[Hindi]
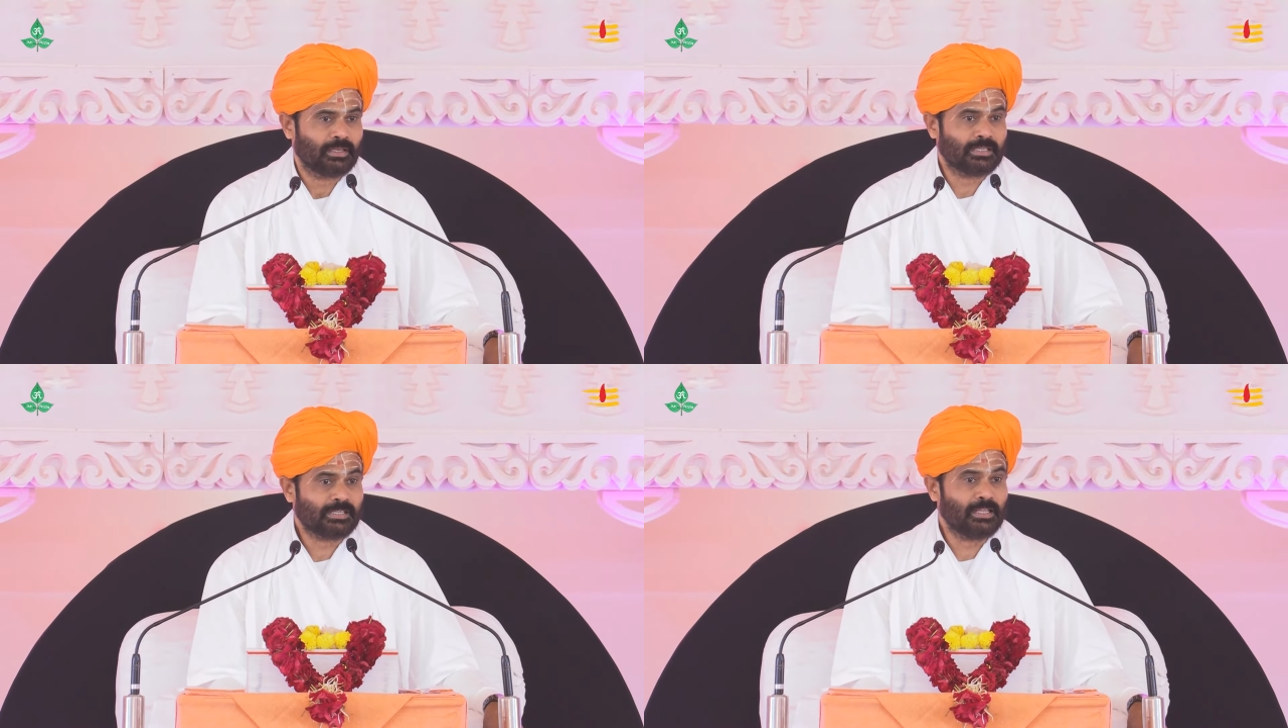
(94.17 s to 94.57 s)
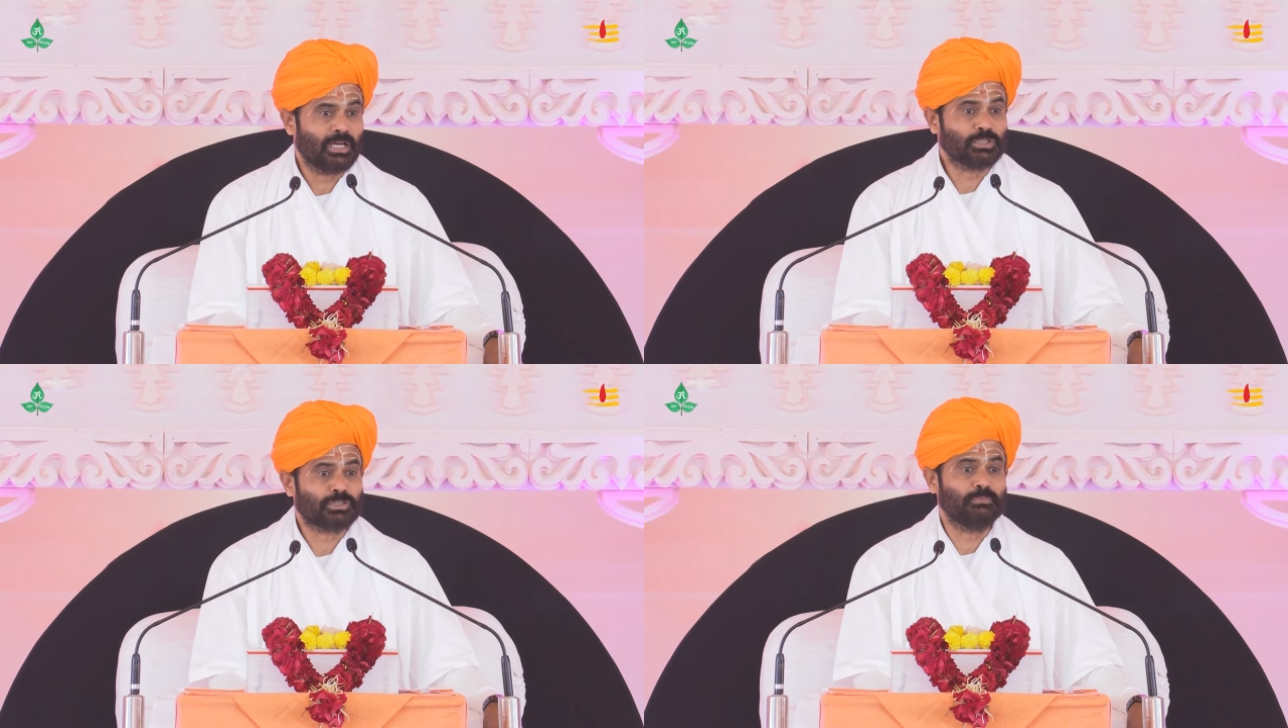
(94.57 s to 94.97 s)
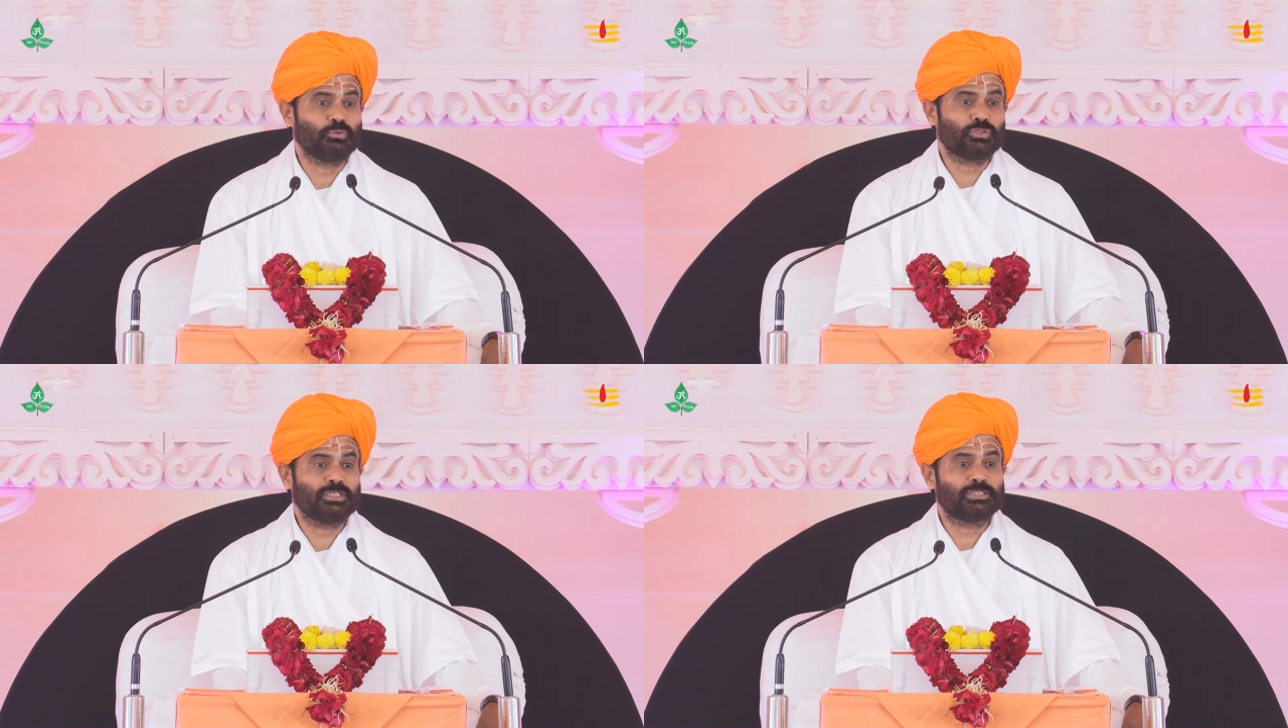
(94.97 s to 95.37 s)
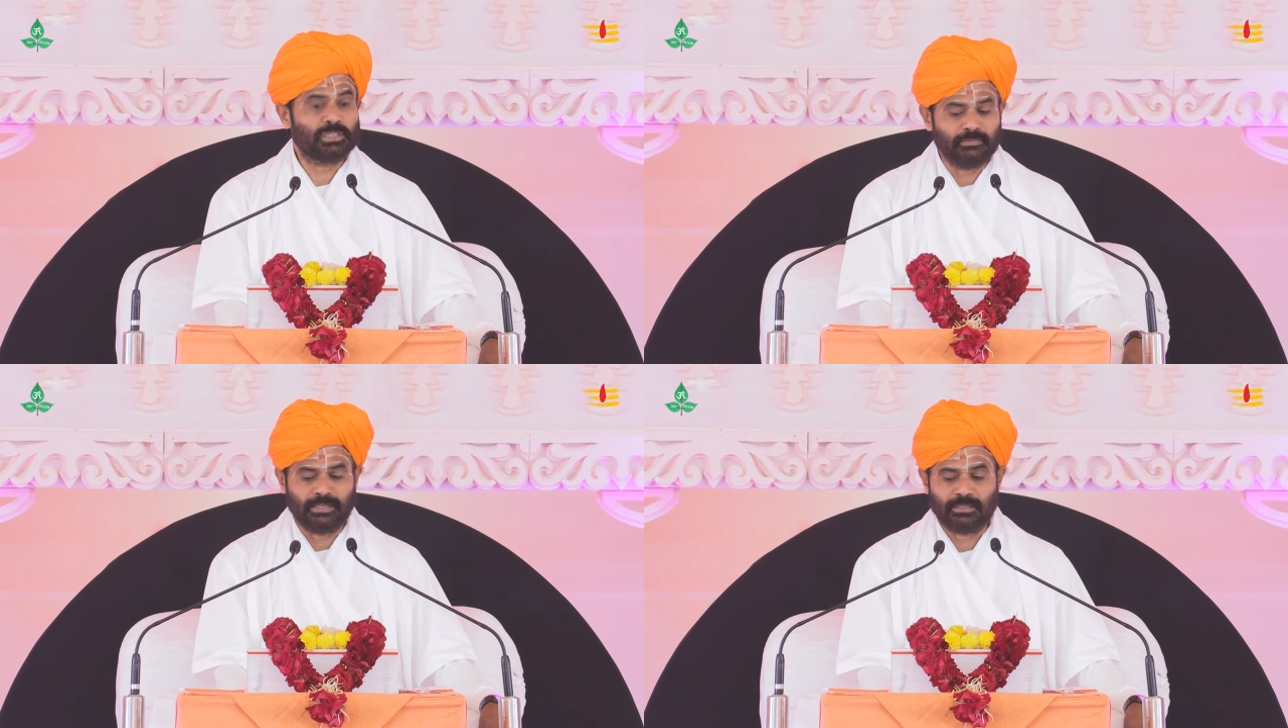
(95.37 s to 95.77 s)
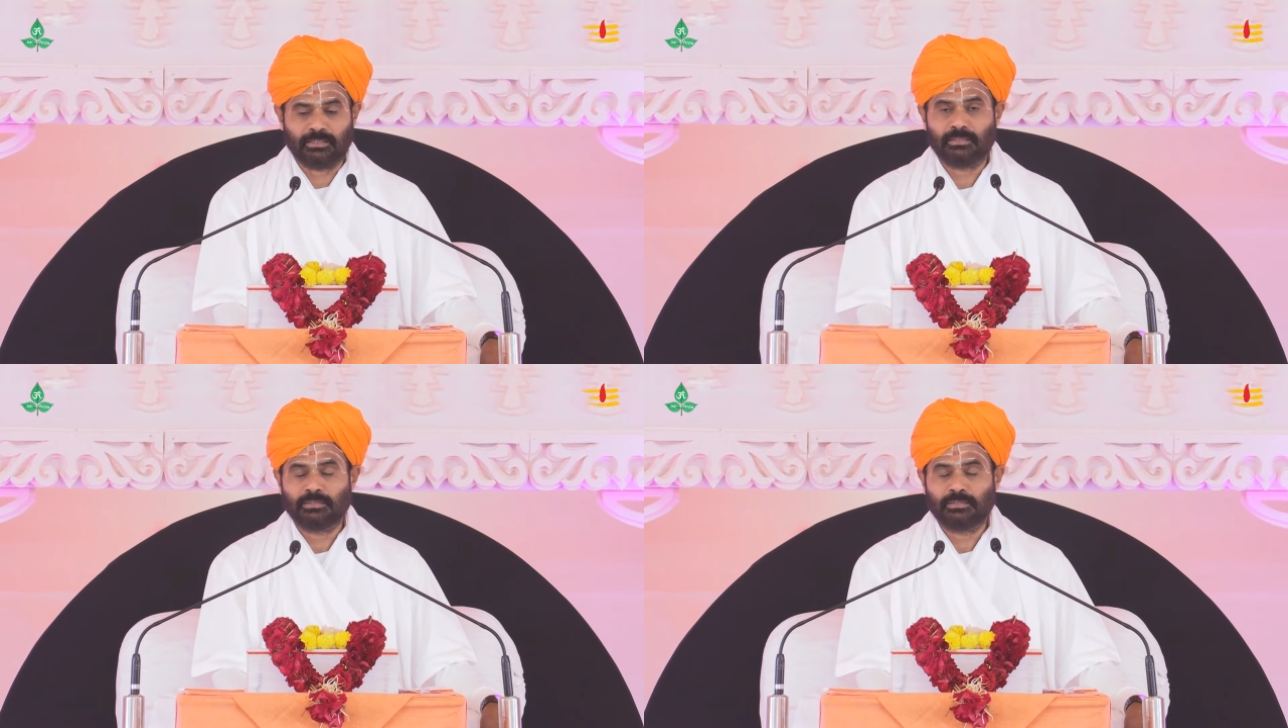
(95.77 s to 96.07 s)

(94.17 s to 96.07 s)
इसलिए अष्टमूर्ति शिव हैं